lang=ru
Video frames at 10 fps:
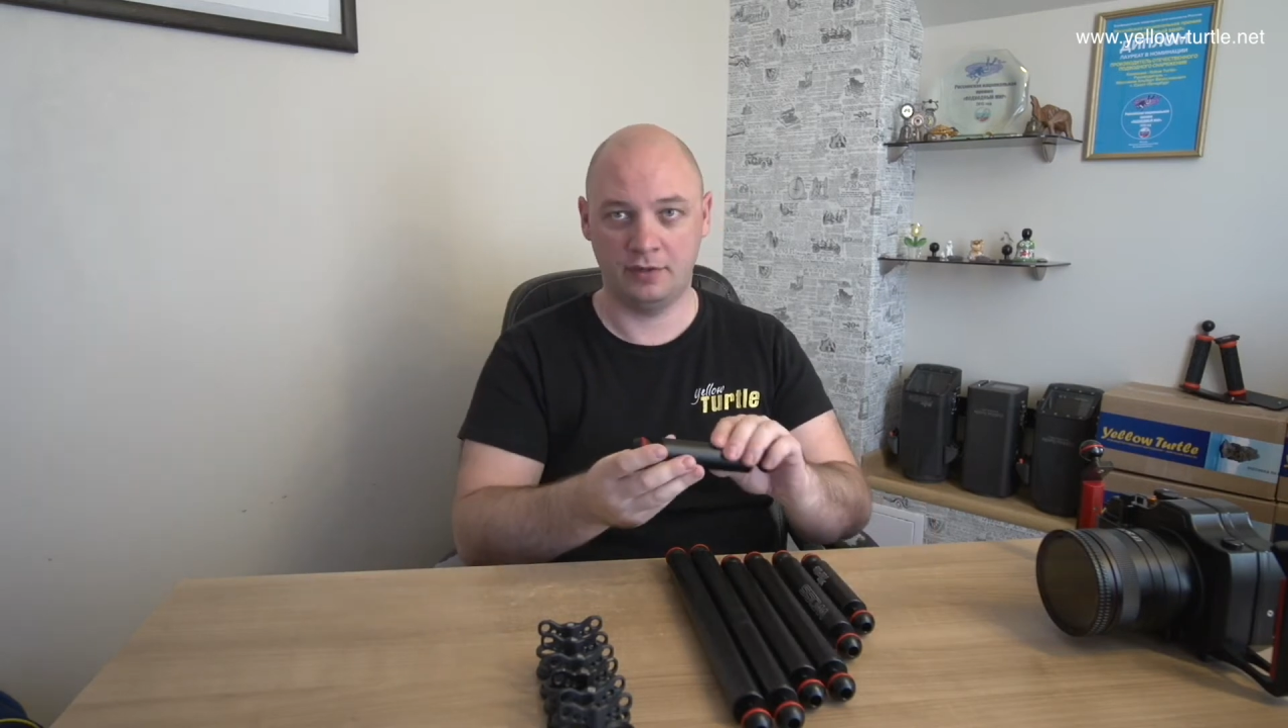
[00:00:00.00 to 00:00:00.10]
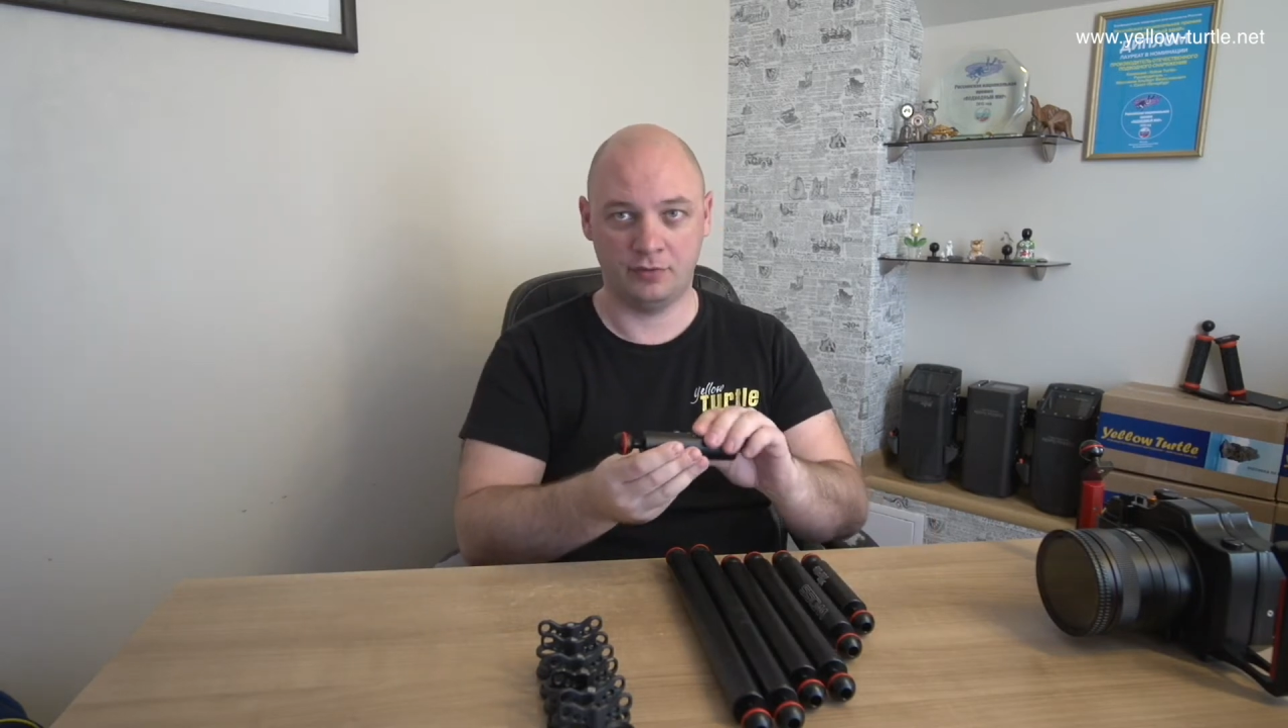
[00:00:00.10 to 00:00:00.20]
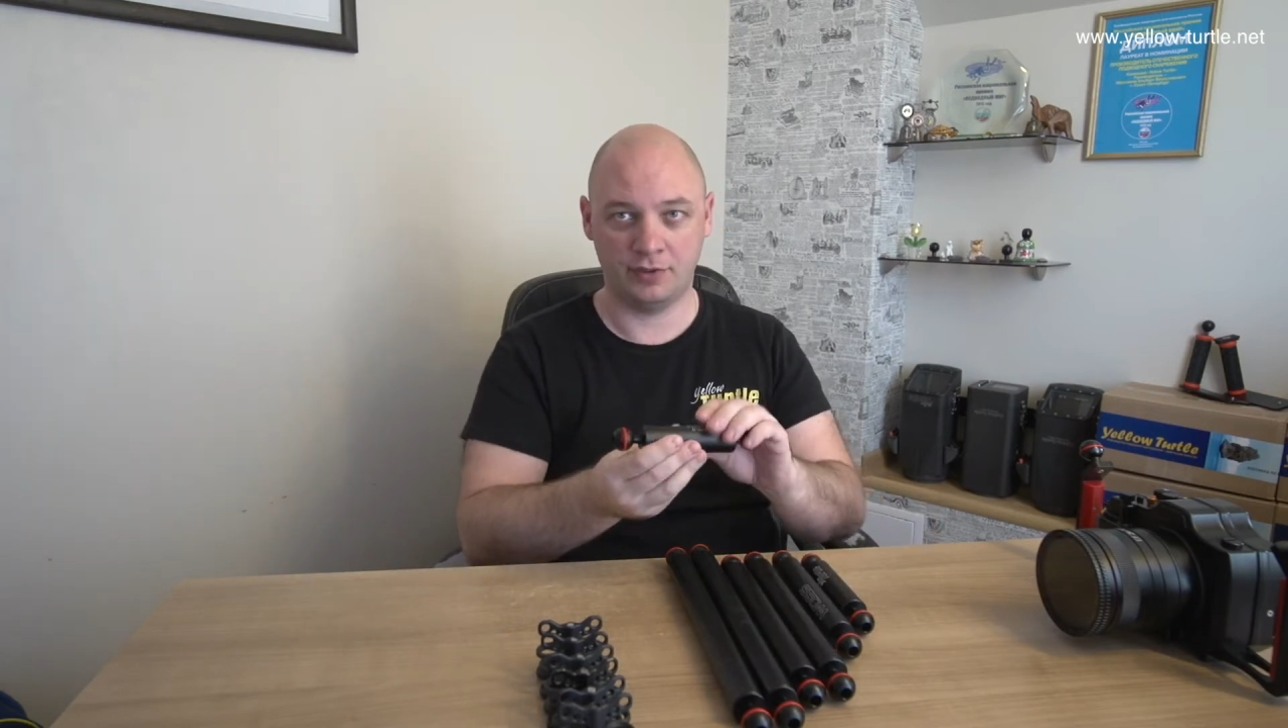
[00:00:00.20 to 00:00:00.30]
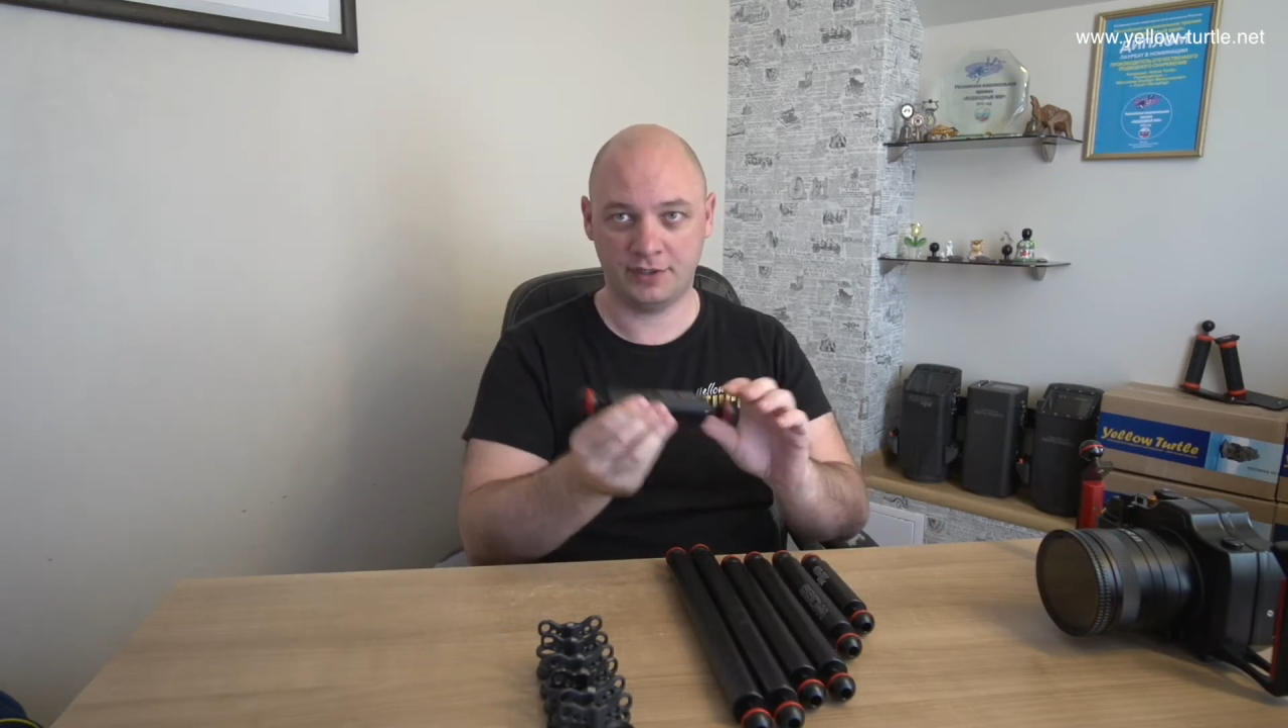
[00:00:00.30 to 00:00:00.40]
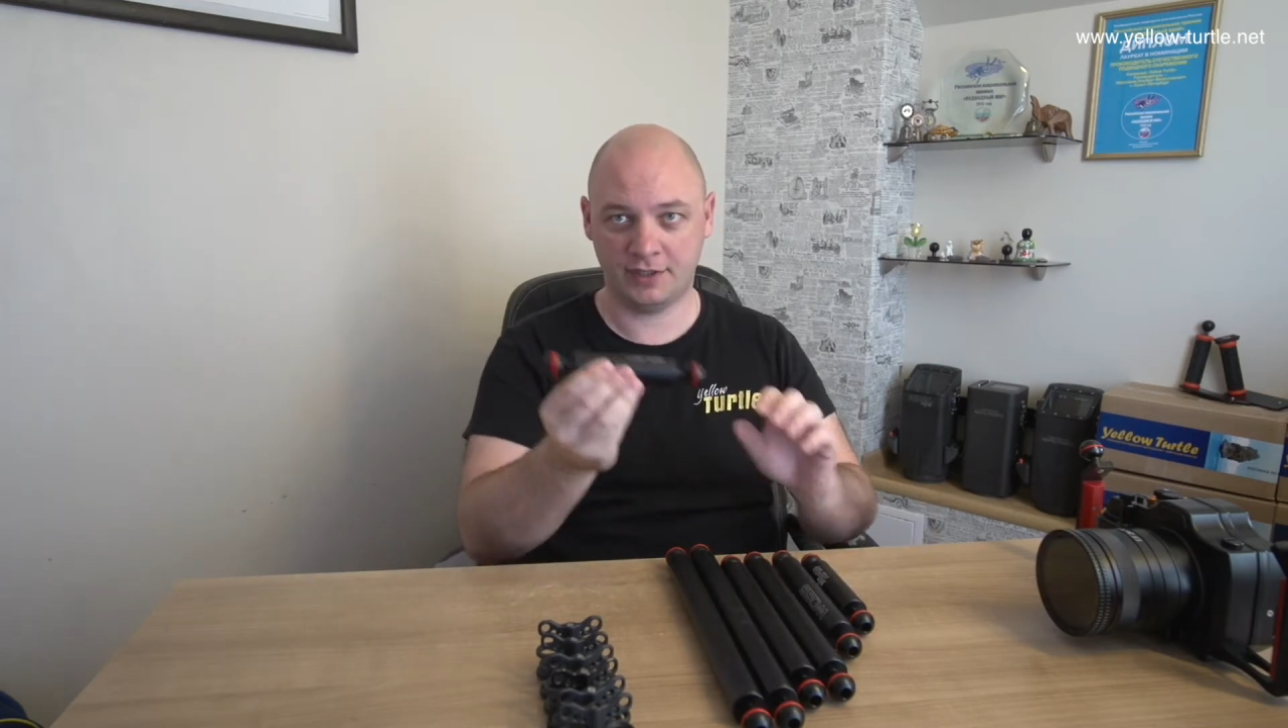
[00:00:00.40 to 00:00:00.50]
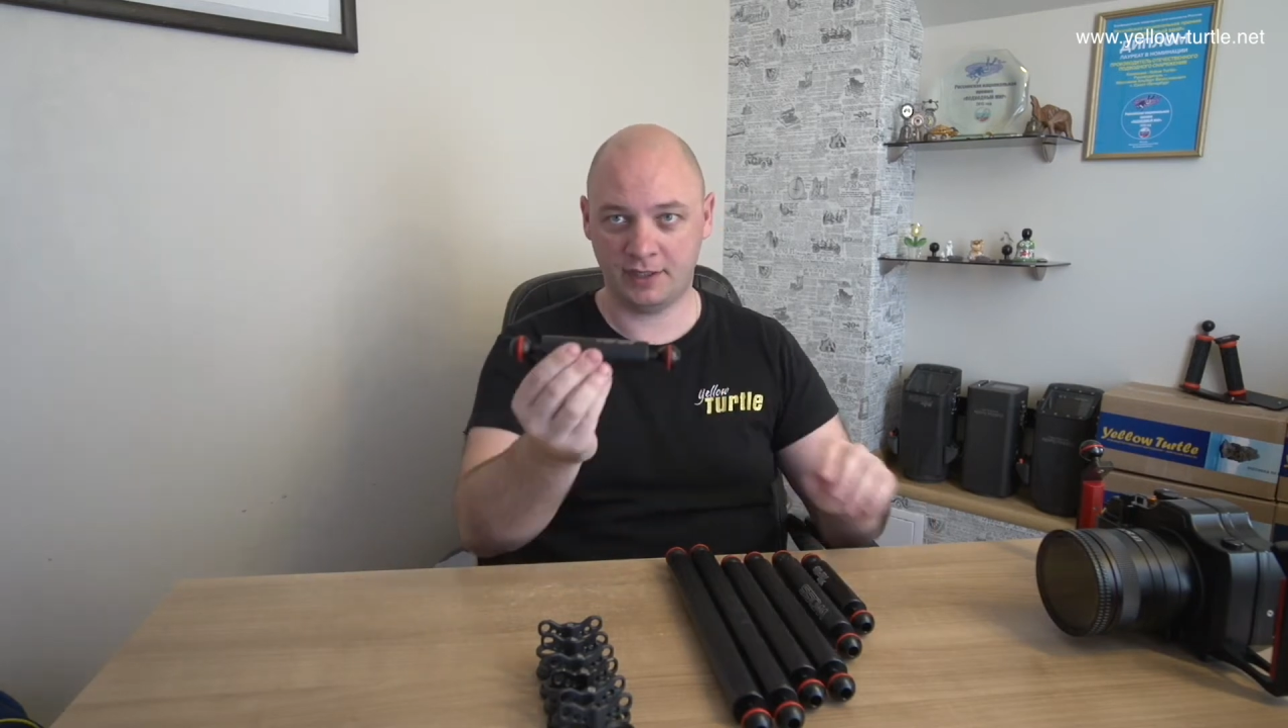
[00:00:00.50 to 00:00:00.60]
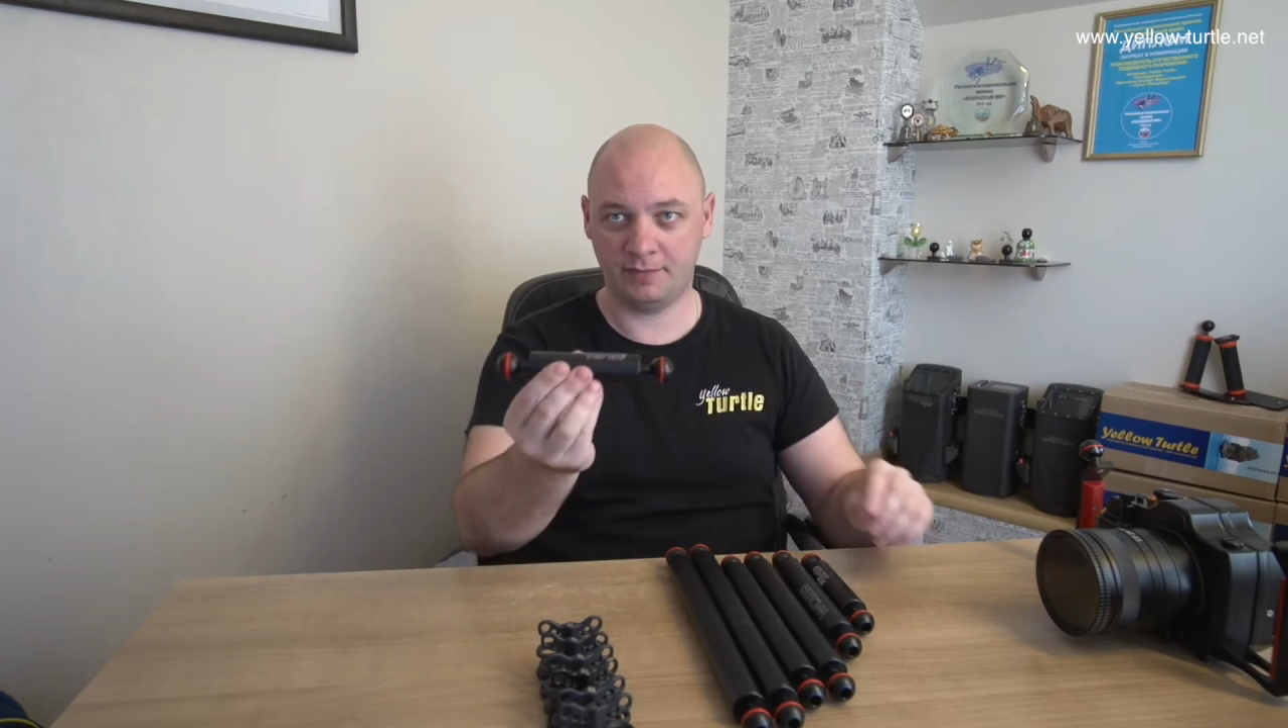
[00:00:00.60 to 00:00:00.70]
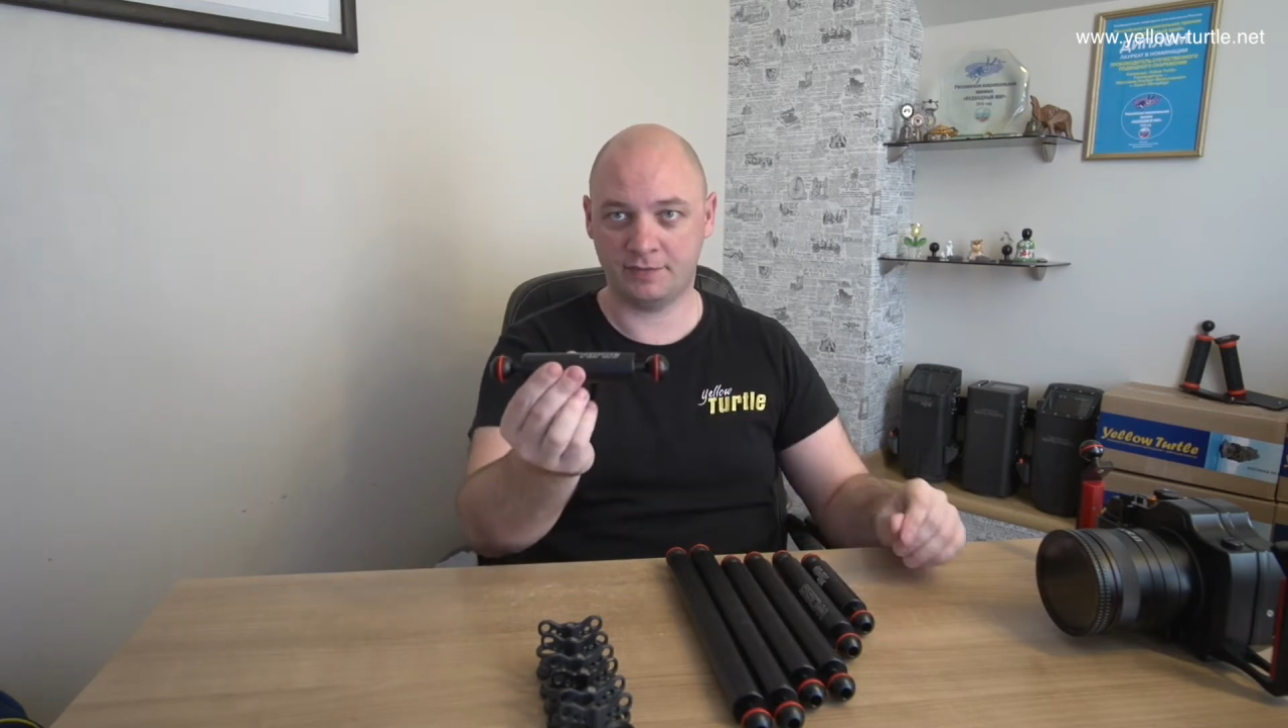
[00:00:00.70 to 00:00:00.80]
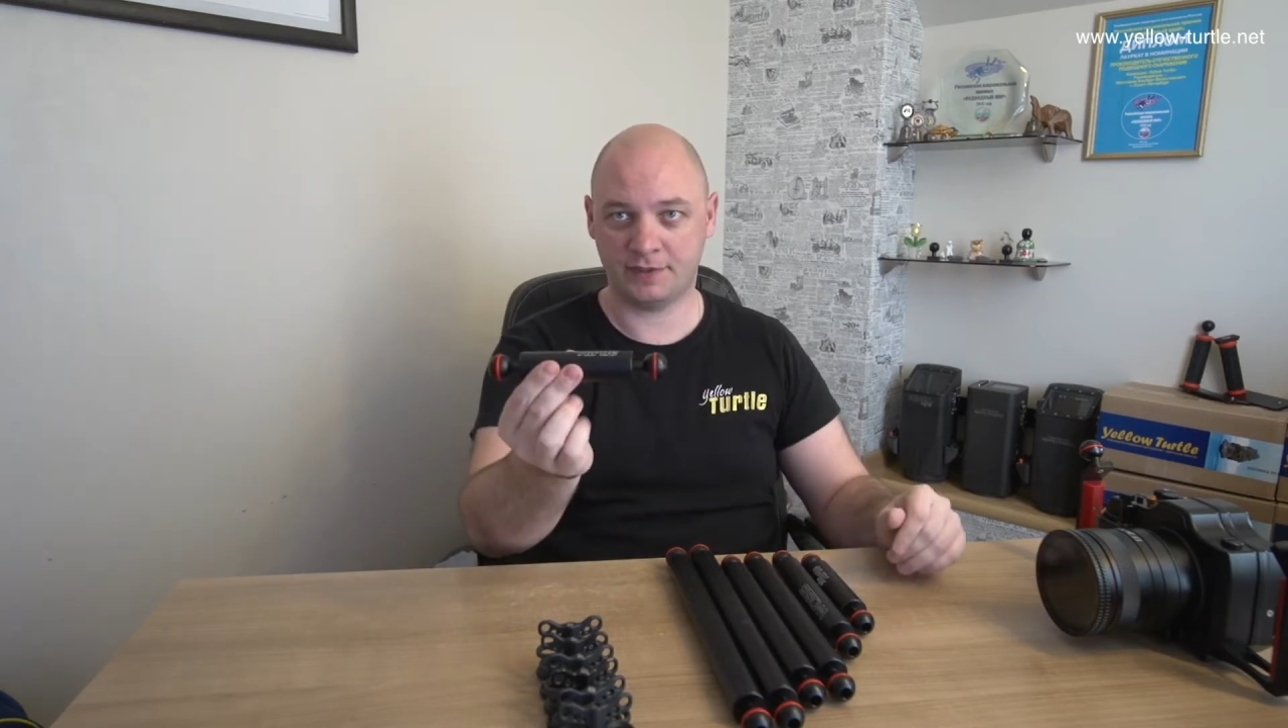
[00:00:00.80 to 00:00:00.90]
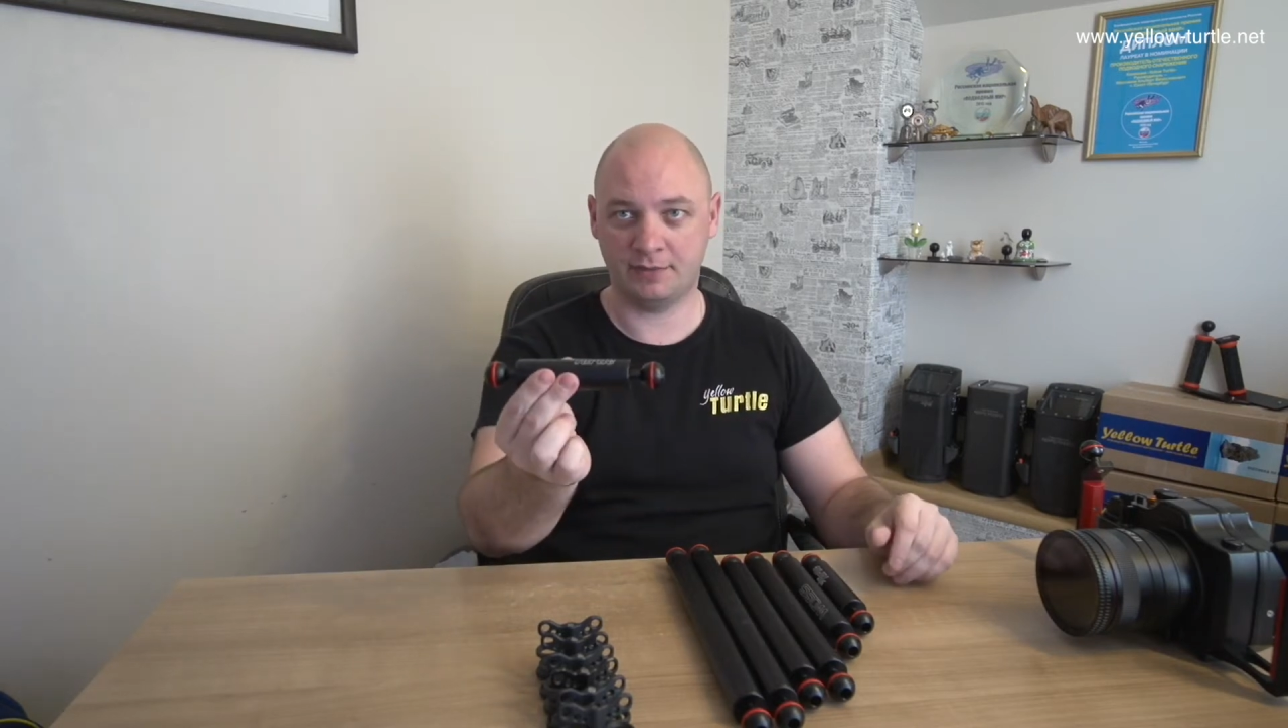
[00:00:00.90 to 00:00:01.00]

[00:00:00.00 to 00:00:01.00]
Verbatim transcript: У этих армов